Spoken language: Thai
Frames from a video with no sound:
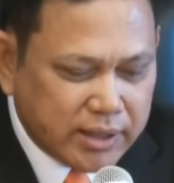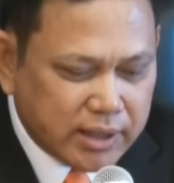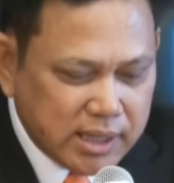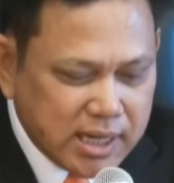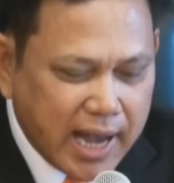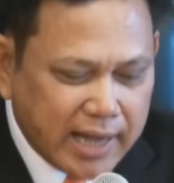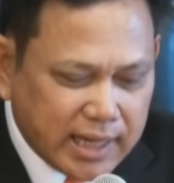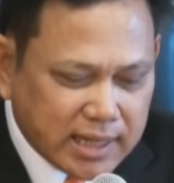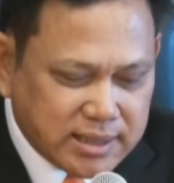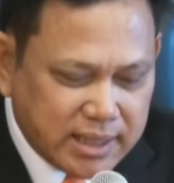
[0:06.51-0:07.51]
หรือนาย
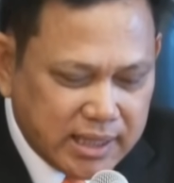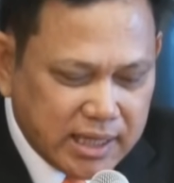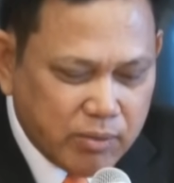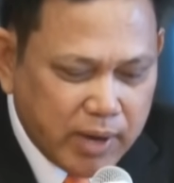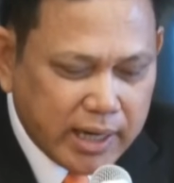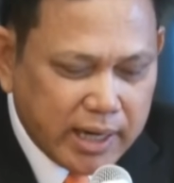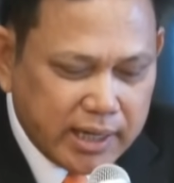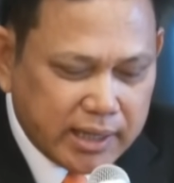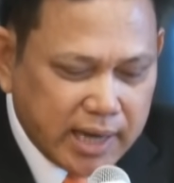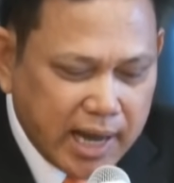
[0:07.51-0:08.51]
ทักษิณชินวัตรอ
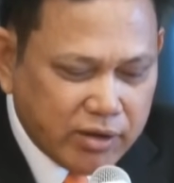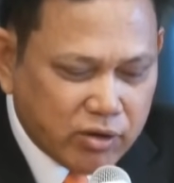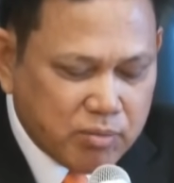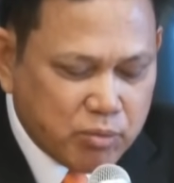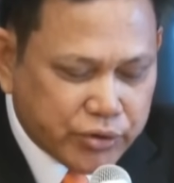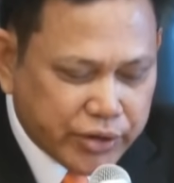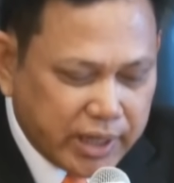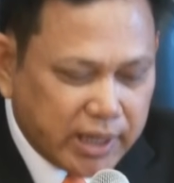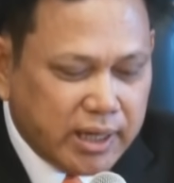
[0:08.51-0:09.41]
ดีตนายกรัฐมนตรี